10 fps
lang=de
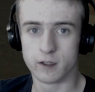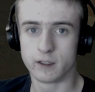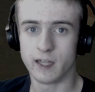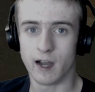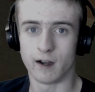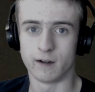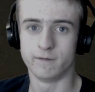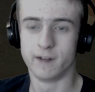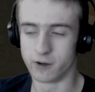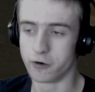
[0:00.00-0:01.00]
Ja,
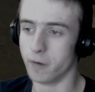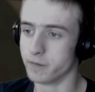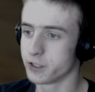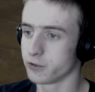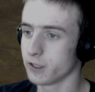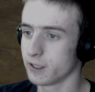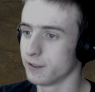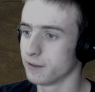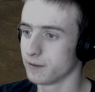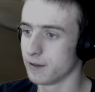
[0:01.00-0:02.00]
willkommen zurück.
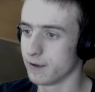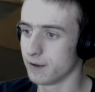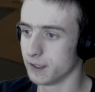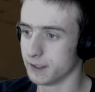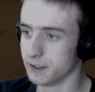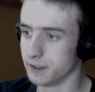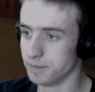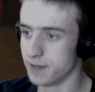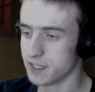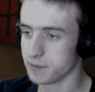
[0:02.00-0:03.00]

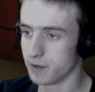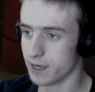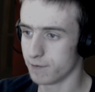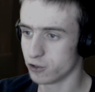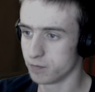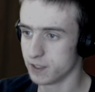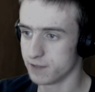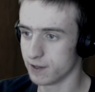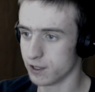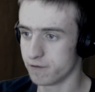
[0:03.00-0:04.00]
Im letzten Part haben wir schon ein
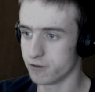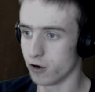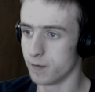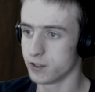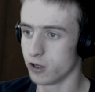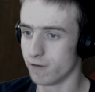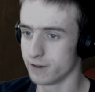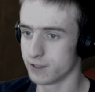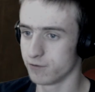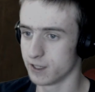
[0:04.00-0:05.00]
bisschen was aufgeräumt. Ich hoffe,
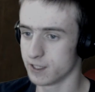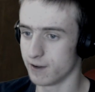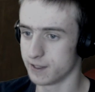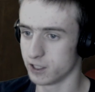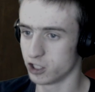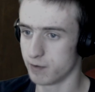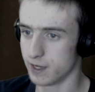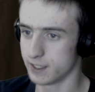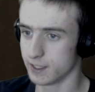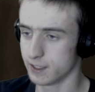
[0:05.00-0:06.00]
das wird jetzt quasi
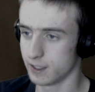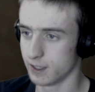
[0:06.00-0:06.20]
gespeichert.